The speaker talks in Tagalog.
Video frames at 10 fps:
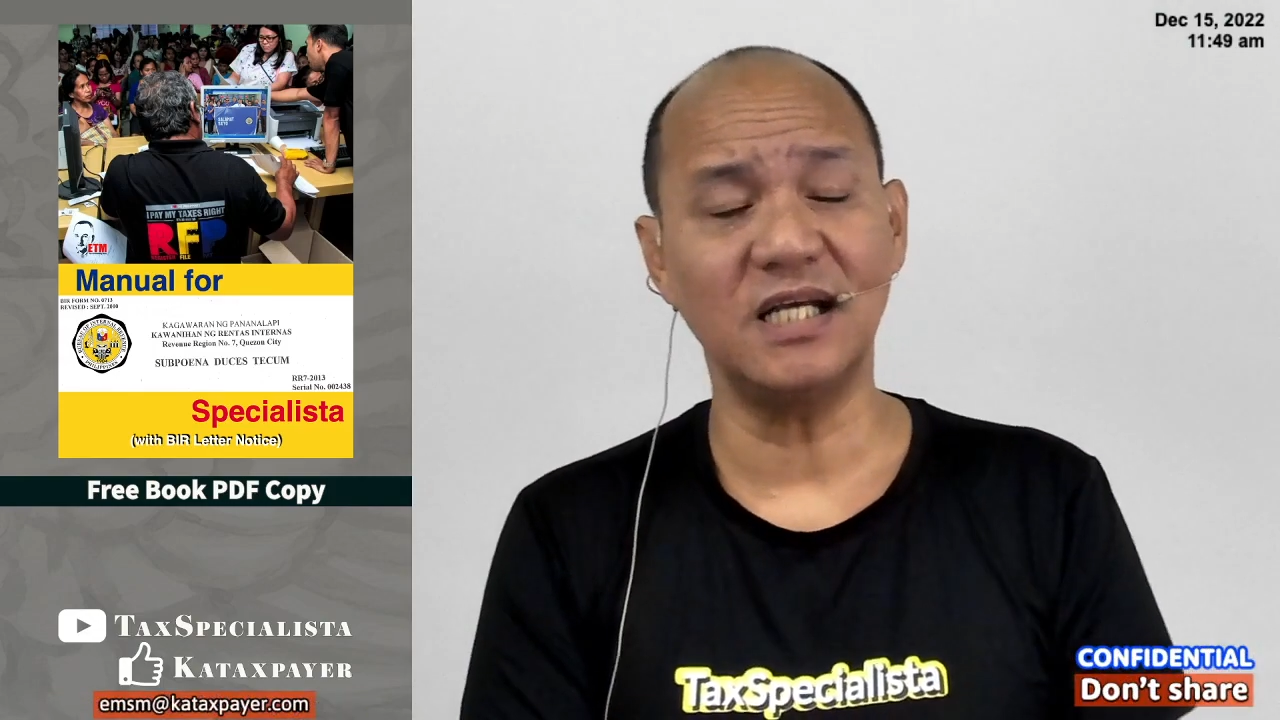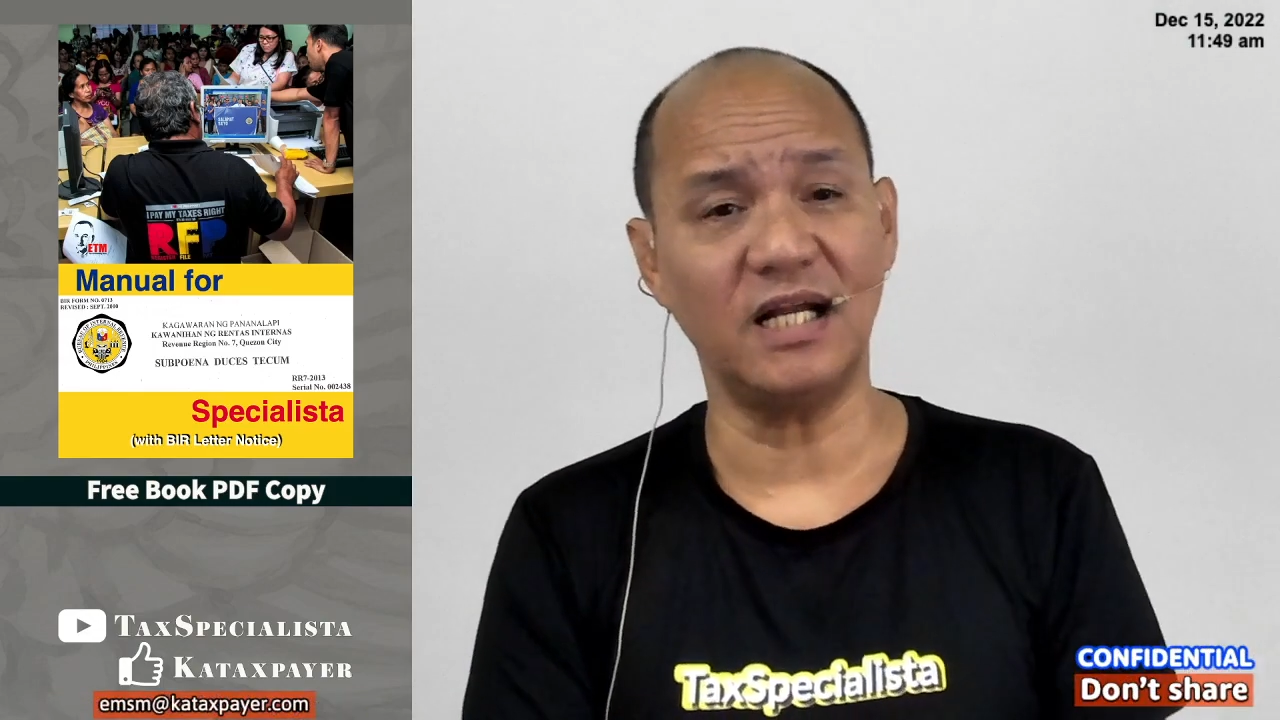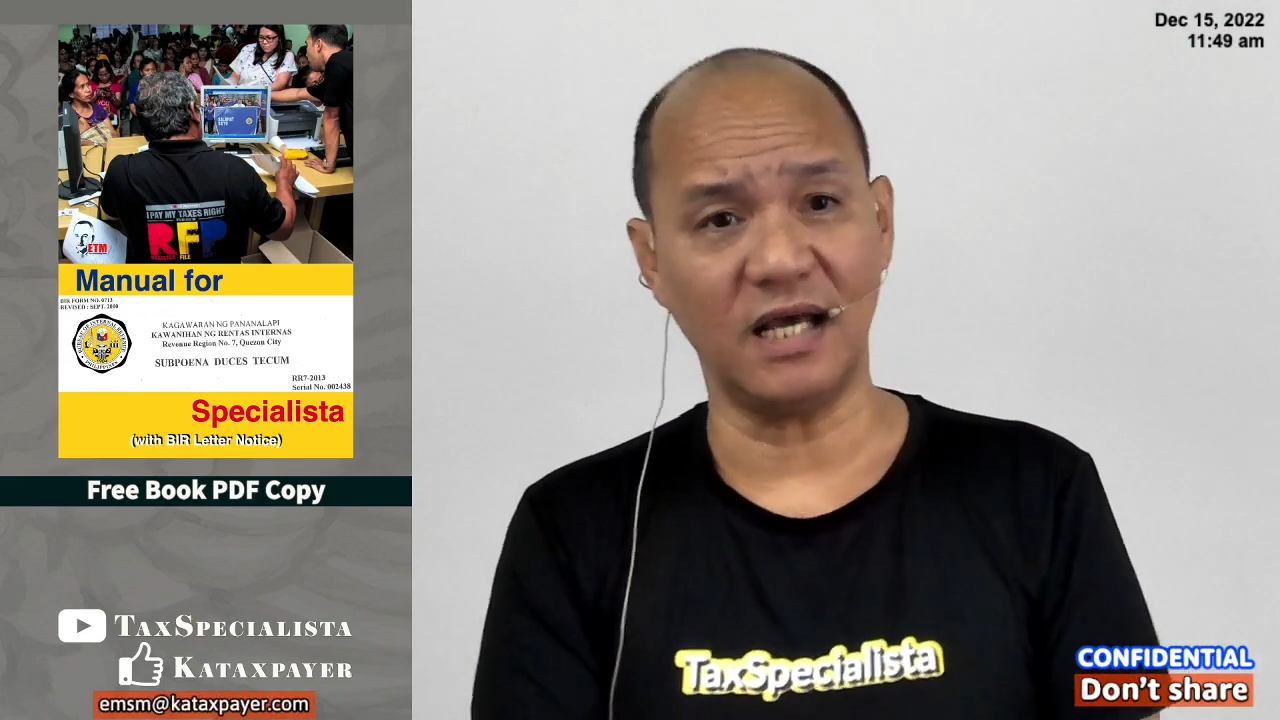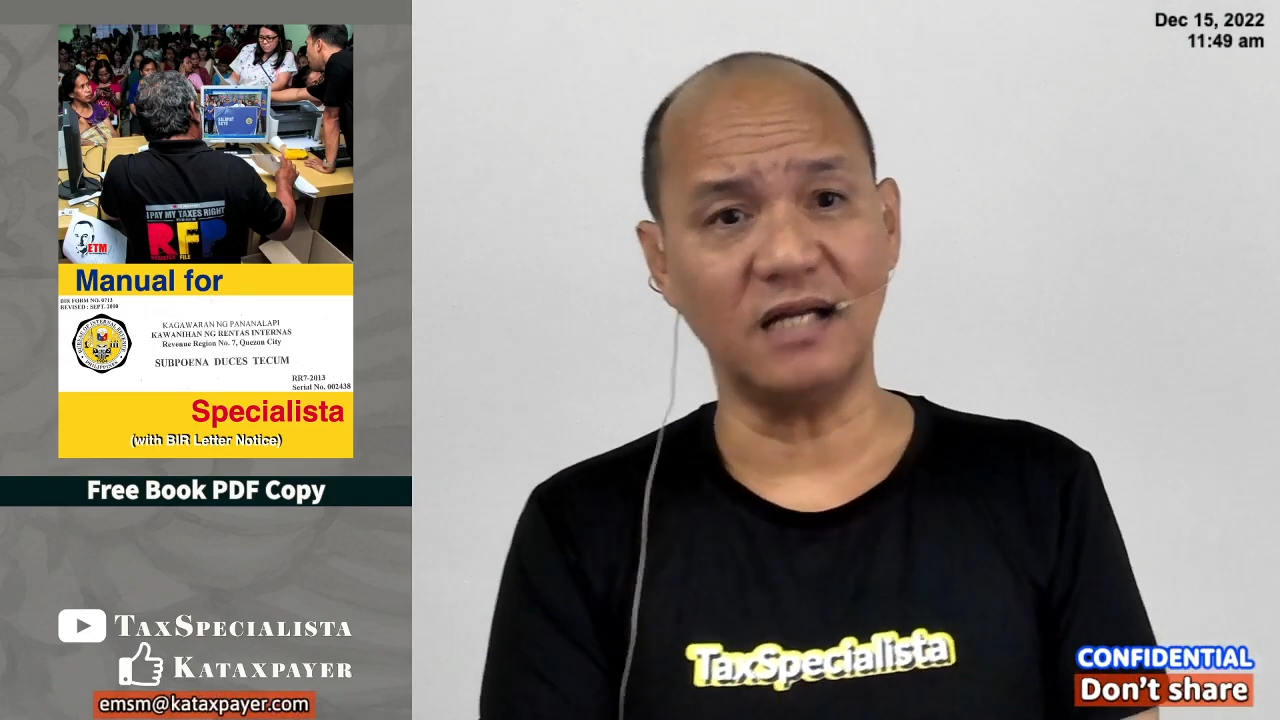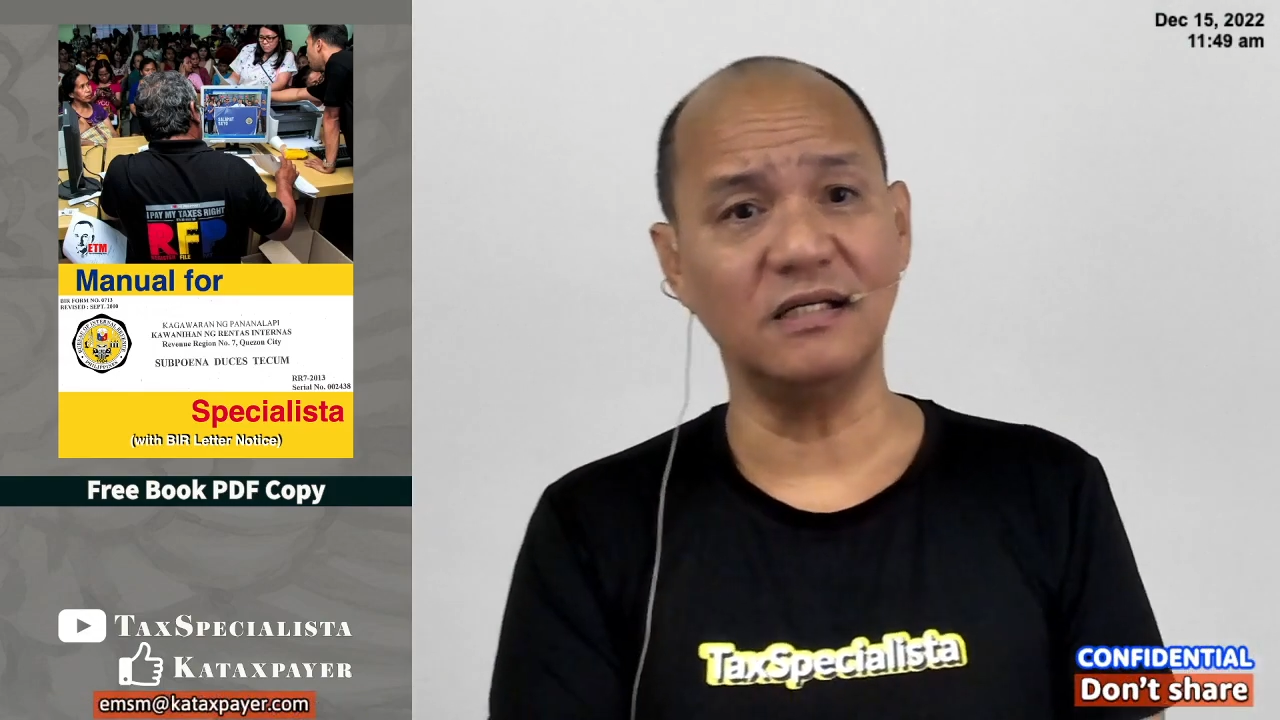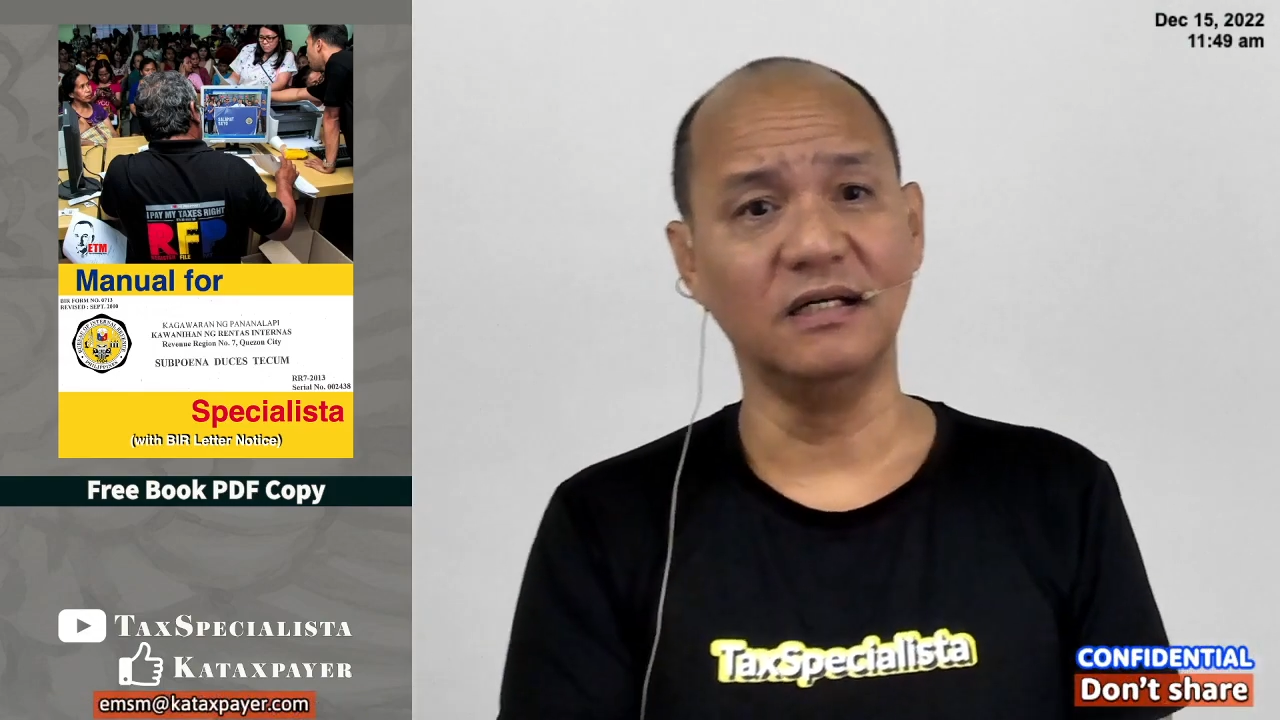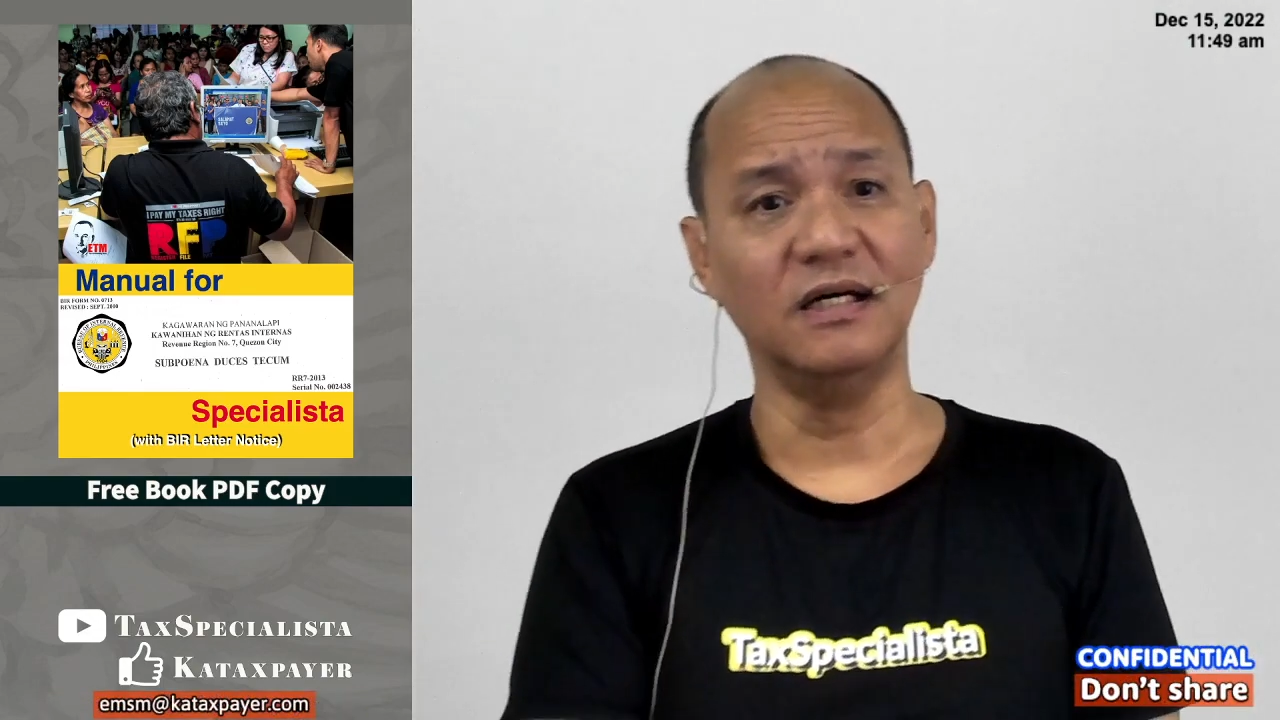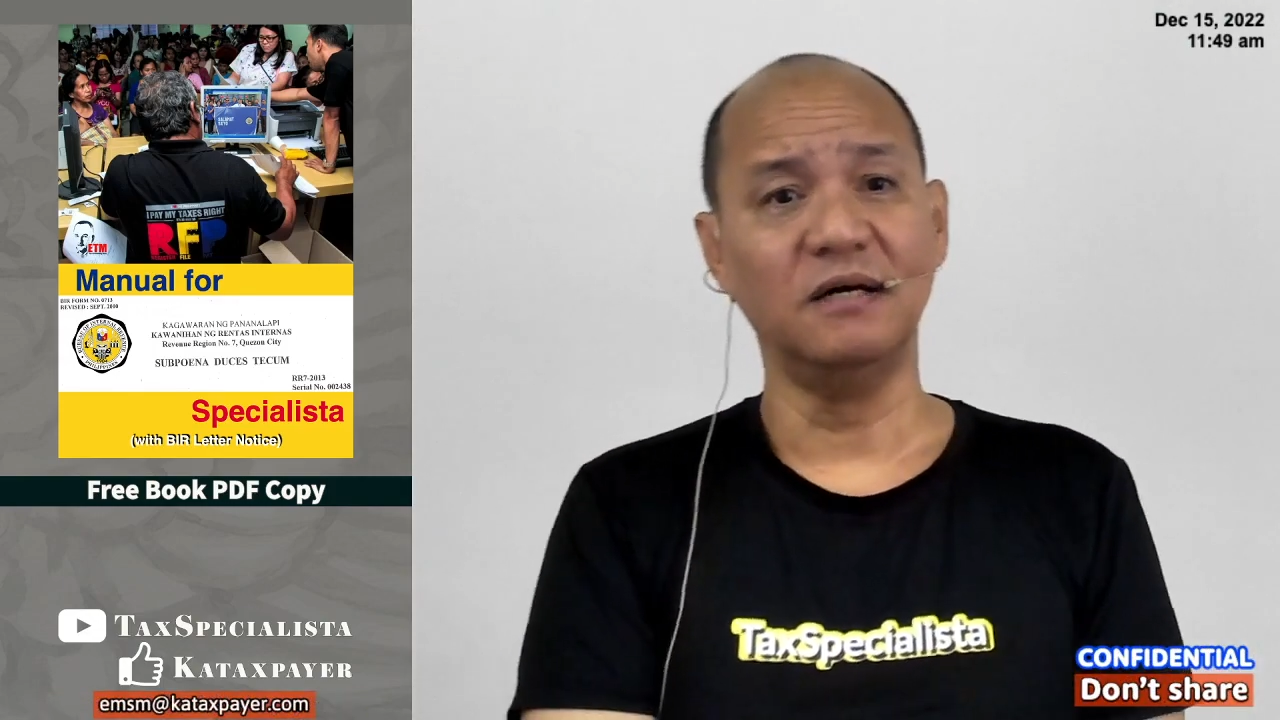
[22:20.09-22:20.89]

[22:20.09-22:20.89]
na yan.